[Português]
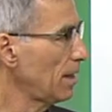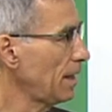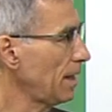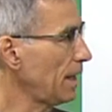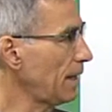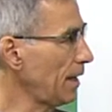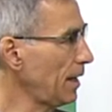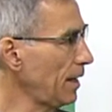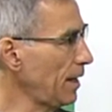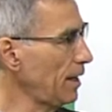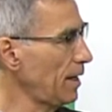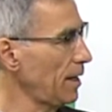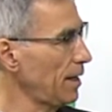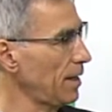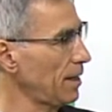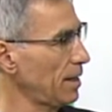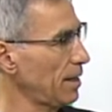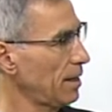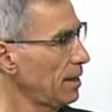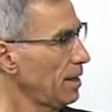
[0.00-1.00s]

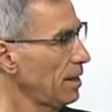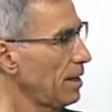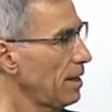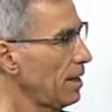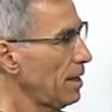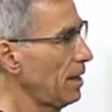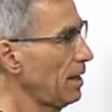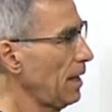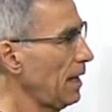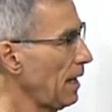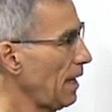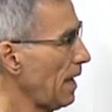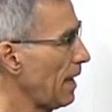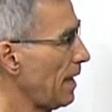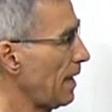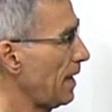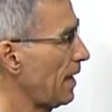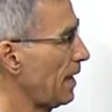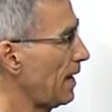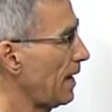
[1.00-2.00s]
e
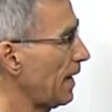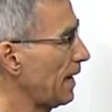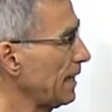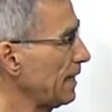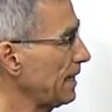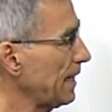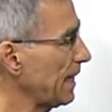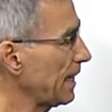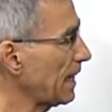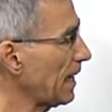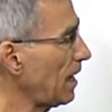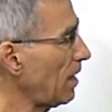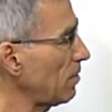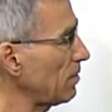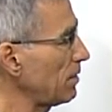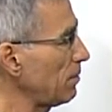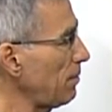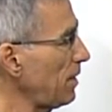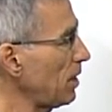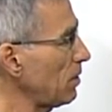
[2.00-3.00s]
é, a integral
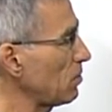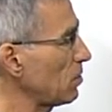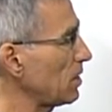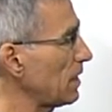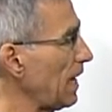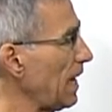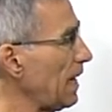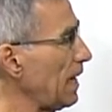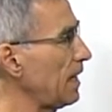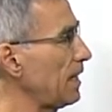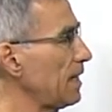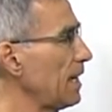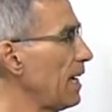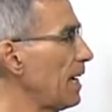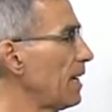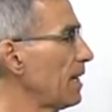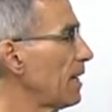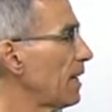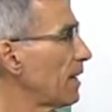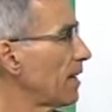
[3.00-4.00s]
de menos L
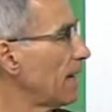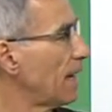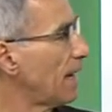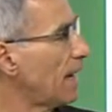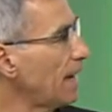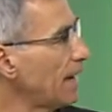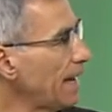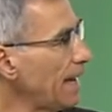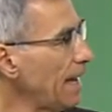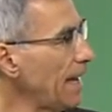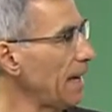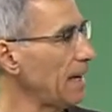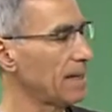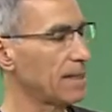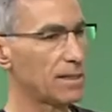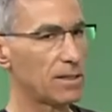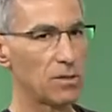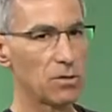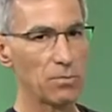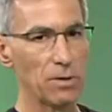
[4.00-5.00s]
a, a
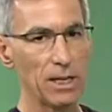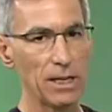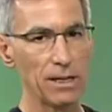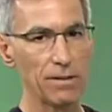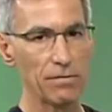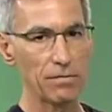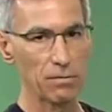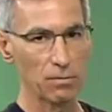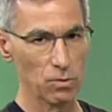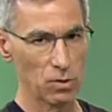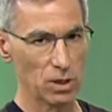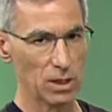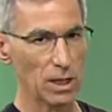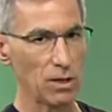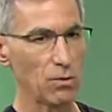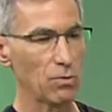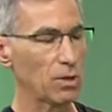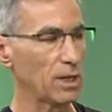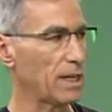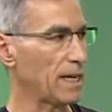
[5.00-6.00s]
L de uma
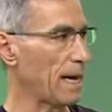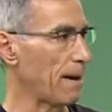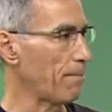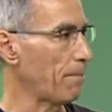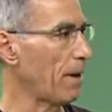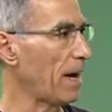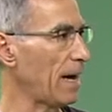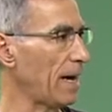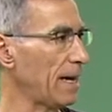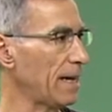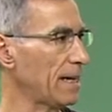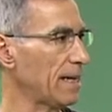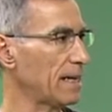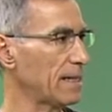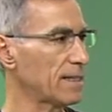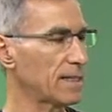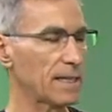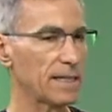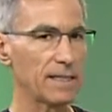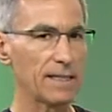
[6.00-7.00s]
função que é par,
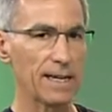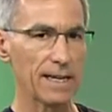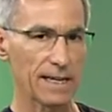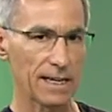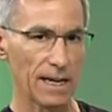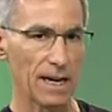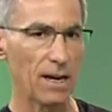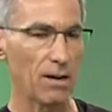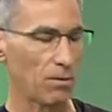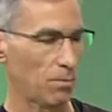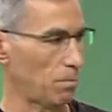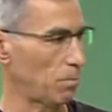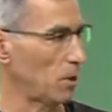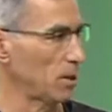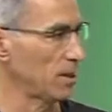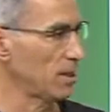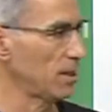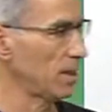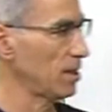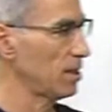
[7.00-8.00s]
essa integral
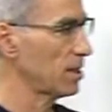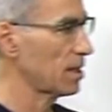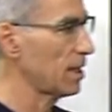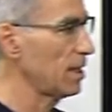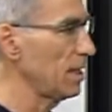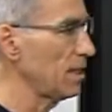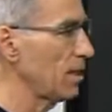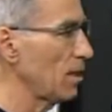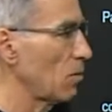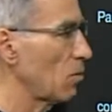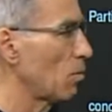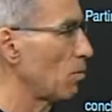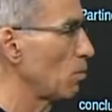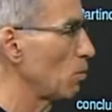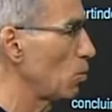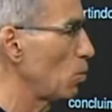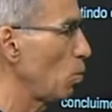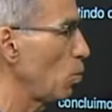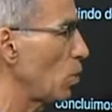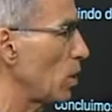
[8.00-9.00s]
pode ser escrita como
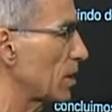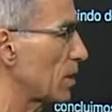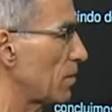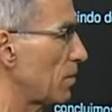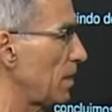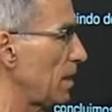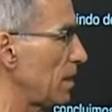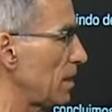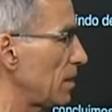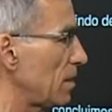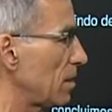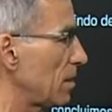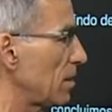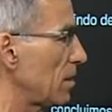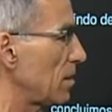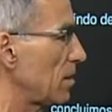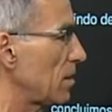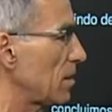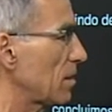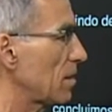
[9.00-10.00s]
duas
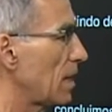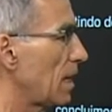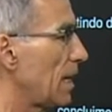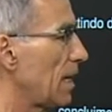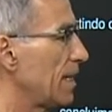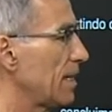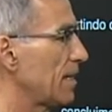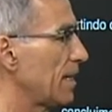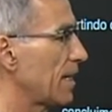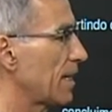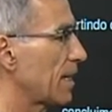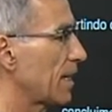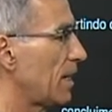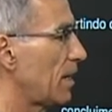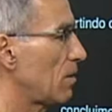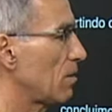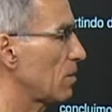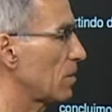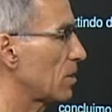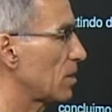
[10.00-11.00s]
vezes a
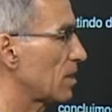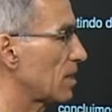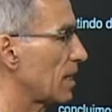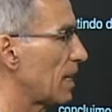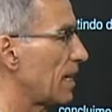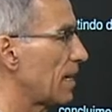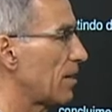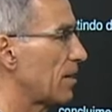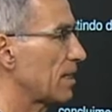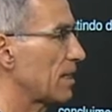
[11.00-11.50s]
integral de zero